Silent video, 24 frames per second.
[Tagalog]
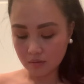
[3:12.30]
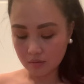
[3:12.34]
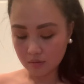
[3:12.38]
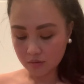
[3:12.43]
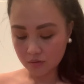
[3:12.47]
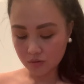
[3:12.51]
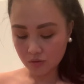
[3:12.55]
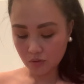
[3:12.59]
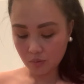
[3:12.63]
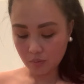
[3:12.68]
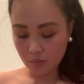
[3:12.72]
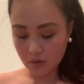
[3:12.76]

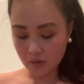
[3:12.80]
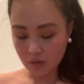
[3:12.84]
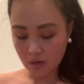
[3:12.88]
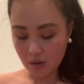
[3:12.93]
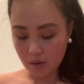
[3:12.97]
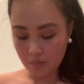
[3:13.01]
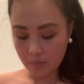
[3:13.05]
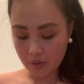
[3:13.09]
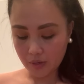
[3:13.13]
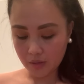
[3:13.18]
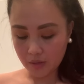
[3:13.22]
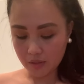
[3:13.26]
Sobrang
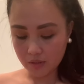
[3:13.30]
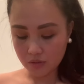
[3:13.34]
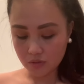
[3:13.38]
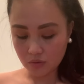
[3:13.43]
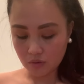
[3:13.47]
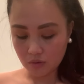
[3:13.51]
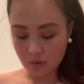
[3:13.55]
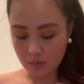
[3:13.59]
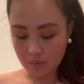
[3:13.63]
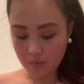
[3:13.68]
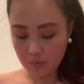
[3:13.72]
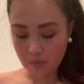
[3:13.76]
napainit
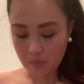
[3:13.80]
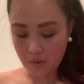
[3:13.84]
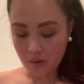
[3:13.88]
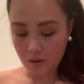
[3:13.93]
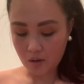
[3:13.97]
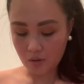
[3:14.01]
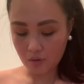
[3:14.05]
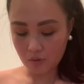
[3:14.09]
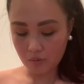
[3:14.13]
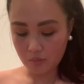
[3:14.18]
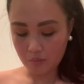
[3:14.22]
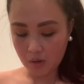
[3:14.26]
yung kape.
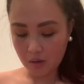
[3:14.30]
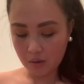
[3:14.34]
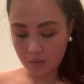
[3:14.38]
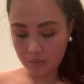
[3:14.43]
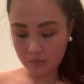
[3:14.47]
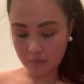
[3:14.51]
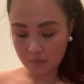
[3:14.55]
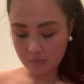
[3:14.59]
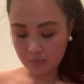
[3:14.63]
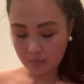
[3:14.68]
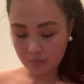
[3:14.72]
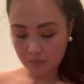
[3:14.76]
Baka kayo
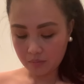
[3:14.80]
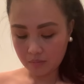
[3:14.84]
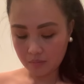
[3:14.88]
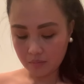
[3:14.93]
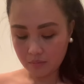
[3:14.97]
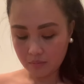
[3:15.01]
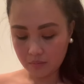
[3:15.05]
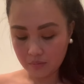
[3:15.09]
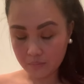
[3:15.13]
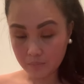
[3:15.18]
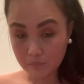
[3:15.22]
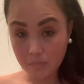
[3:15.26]

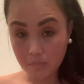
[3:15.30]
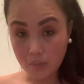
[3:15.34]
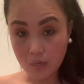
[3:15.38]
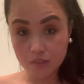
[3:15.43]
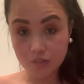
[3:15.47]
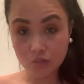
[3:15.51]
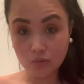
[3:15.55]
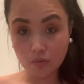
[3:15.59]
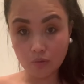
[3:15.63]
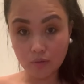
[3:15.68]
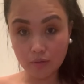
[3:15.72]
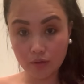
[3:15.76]

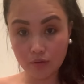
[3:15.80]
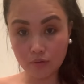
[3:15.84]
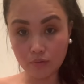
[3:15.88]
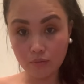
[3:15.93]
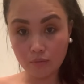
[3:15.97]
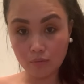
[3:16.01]
mabalsuan ito.